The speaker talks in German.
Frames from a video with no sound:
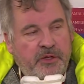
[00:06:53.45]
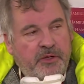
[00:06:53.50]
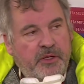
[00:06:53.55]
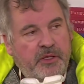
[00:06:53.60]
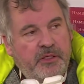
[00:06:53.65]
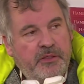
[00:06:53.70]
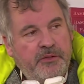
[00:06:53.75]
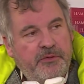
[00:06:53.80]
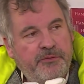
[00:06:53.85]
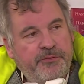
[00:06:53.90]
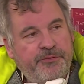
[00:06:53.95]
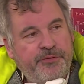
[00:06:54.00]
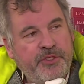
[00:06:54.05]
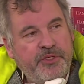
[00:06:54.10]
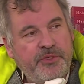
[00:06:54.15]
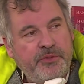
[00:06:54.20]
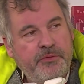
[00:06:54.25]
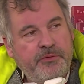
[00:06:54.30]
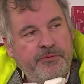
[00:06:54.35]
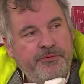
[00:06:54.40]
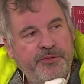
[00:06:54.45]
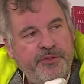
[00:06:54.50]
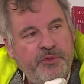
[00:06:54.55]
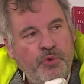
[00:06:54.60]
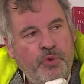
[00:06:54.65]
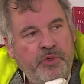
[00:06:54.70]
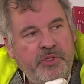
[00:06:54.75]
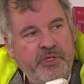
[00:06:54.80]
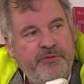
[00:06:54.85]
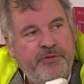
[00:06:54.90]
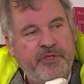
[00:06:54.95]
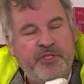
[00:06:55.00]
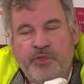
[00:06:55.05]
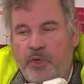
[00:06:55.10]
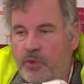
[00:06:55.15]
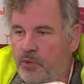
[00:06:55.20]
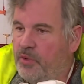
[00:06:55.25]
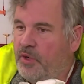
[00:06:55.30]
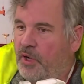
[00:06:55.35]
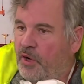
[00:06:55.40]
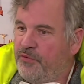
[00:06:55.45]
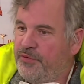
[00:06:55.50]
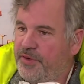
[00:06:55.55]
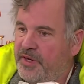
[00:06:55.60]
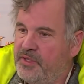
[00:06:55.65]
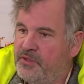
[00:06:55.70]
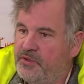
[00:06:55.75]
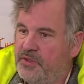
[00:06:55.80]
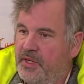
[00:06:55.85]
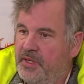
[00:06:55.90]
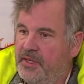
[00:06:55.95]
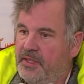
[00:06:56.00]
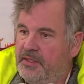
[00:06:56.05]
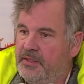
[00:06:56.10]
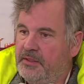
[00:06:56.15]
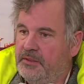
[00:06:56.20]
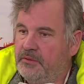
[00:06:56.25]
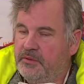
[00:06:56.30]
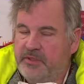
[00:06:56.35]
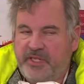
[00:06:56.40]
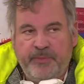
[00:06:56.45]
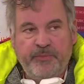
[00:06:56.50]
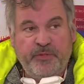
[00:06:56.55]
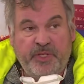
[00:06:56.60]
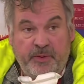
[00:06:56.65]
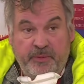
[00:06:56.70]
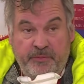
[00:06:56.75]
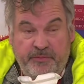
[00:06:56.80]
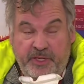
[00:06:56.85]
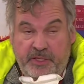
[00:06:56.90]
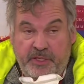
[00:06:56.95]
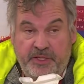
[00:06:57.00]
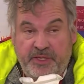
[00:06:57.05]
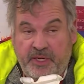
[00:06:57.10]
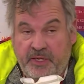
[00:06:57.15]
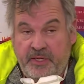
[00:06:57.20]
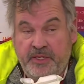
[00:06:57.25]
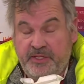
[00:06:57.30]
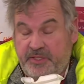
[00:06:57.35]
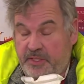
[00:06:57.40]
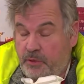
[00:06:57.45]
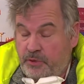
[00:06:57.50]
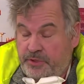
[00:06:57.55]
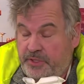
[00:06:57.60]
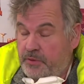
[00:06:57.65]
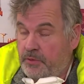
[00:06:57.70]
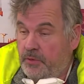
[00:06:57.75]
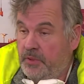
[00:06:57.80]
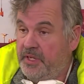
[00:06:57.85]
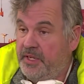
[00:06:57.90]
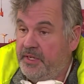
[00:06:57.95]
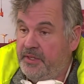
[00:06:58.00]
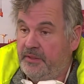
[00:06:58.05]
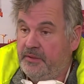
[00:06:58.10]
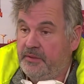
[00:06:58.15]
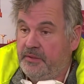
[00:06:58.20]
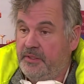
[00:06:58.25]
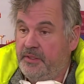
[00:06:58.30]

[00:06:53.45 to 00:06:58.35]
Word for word: äh, versuchen die Versorgung aufrechtzuerhalten, geben da wirklich alles, auch die Kollegen,